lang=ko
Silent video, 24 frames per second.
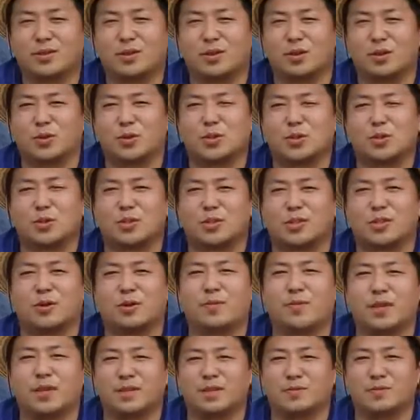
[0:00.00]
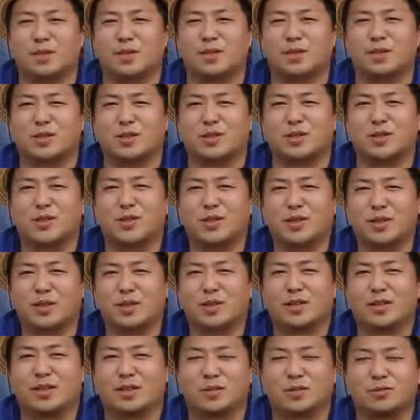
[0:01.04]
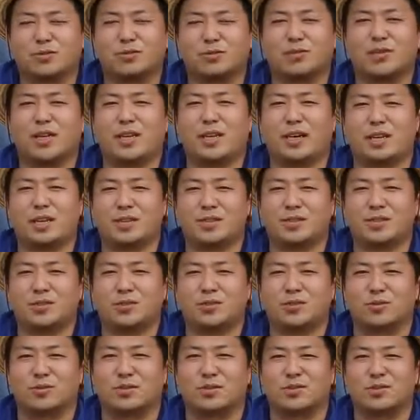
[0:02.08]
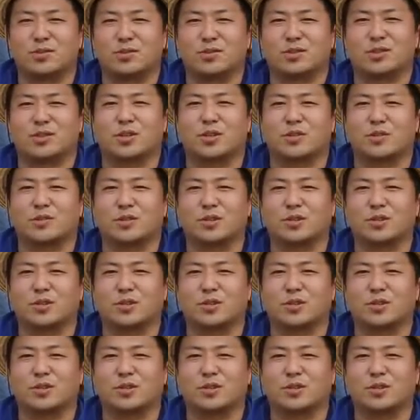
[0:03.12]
전통을 이어받으면서 계속 후대에 알릴 수도 있는 직업이